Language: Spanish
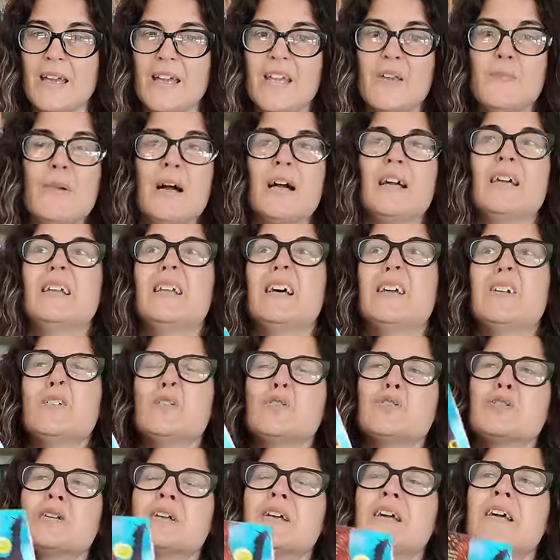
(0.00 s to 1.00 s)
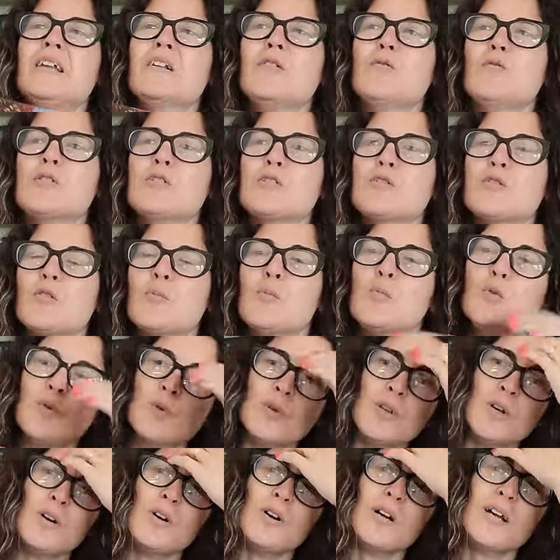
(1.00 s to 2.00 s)
Imaginaros que en nuestro
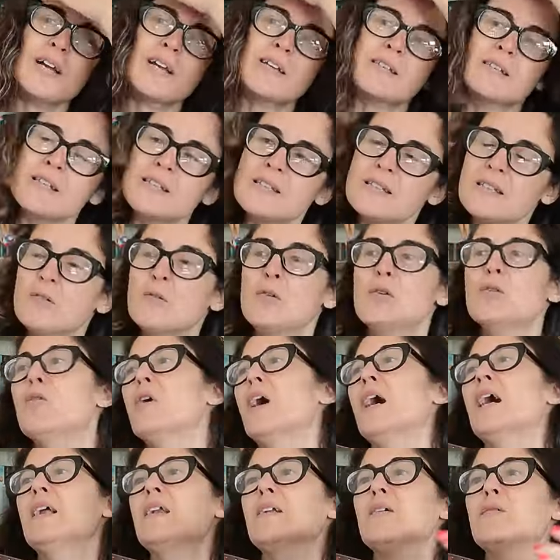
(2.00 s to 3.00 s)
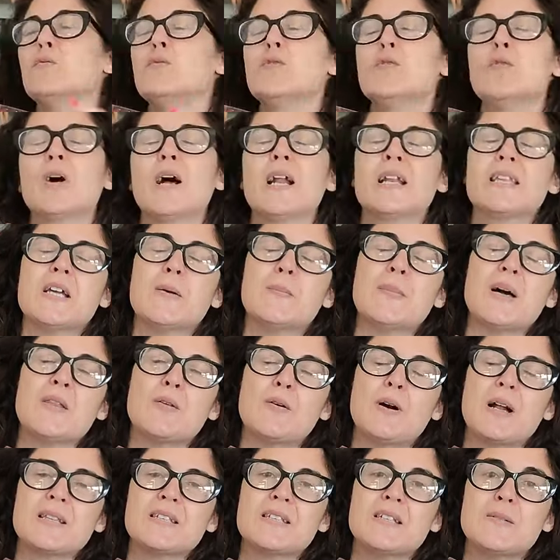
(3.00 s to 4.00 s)
mundo existe un lugar, un lugar
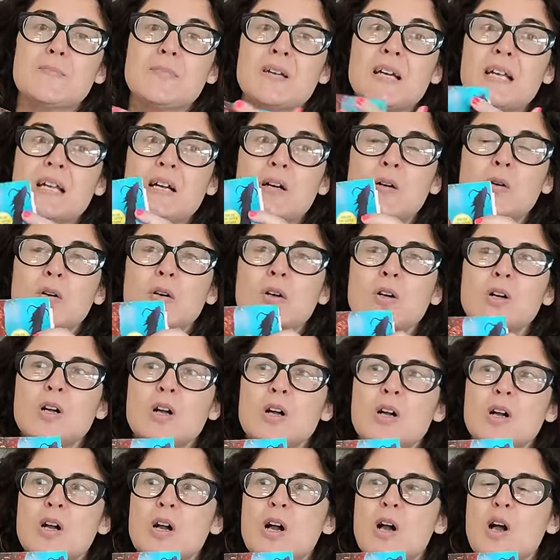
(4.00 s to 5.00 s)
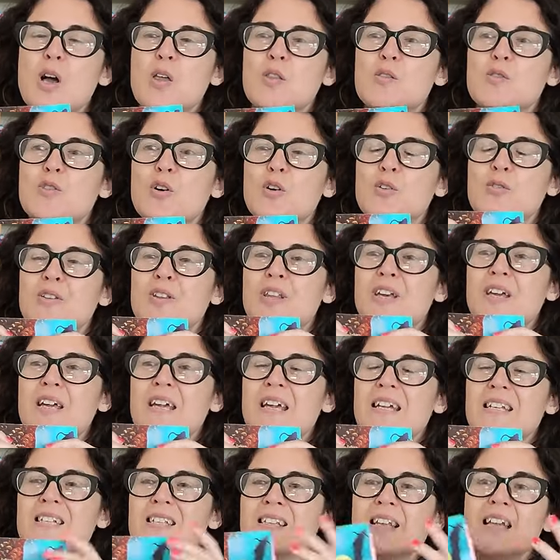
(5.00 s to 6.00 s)
llamado archipiélago, donde
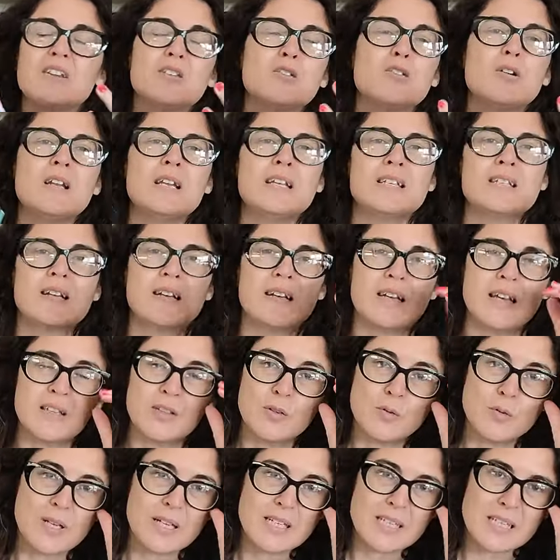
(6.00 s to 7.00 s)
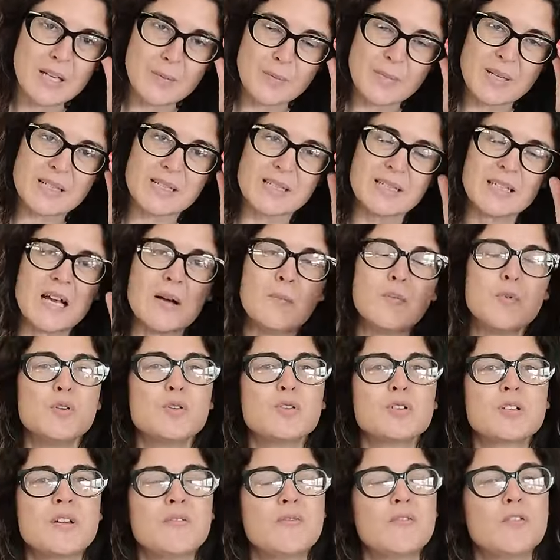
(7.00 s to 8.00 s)
están todas las criaturas que
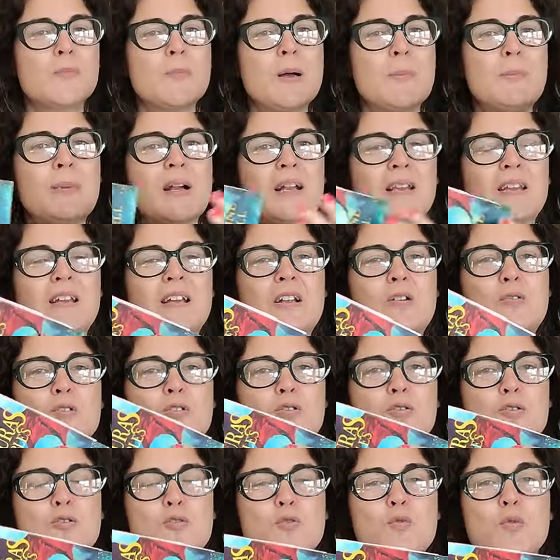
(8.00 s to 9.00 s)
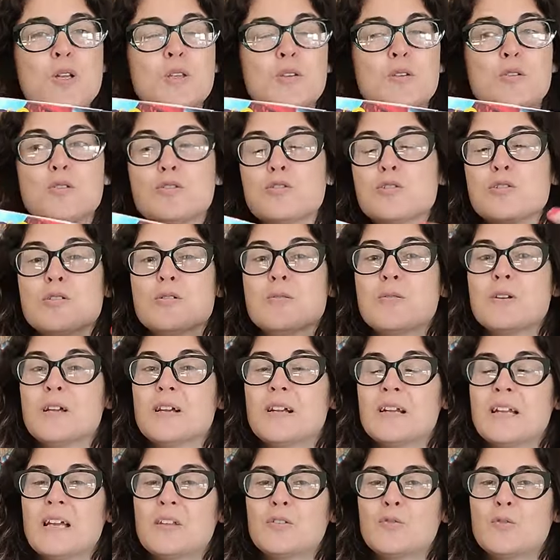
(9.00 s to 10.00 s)
pensamos que forman parte de nuestros cuentos,
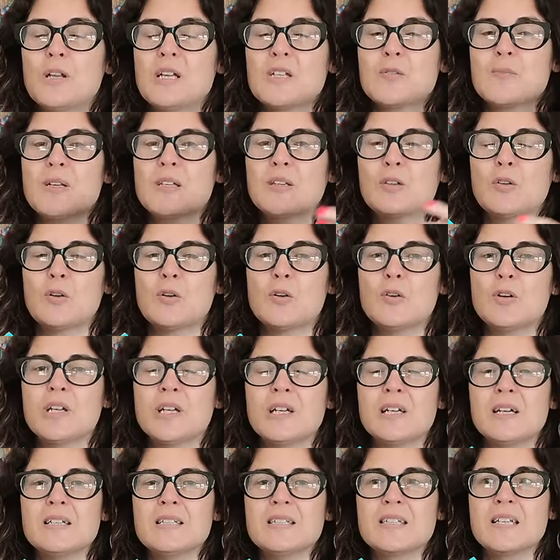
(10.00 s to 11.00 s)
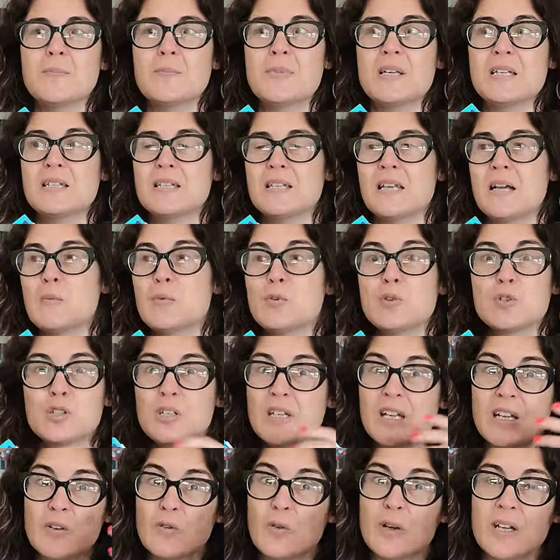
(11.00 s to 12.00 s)
criaturas mitológicas que pensamos
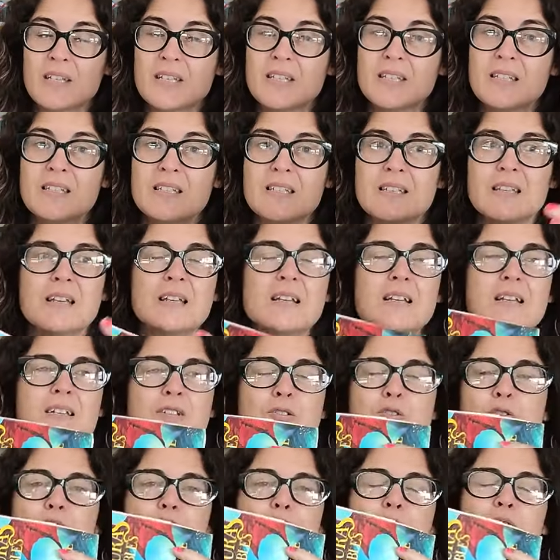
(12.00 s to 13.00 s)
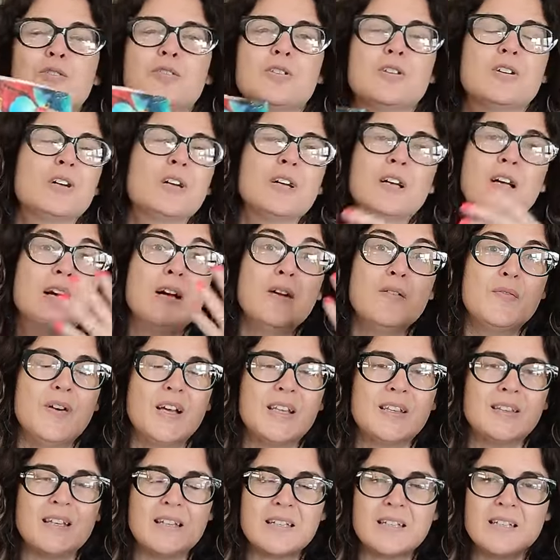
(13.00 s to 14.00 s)
que no existen, que son
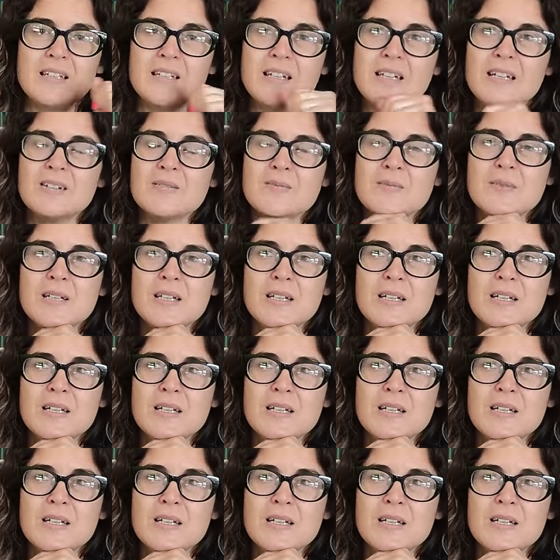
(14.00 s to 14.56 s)
fantasía,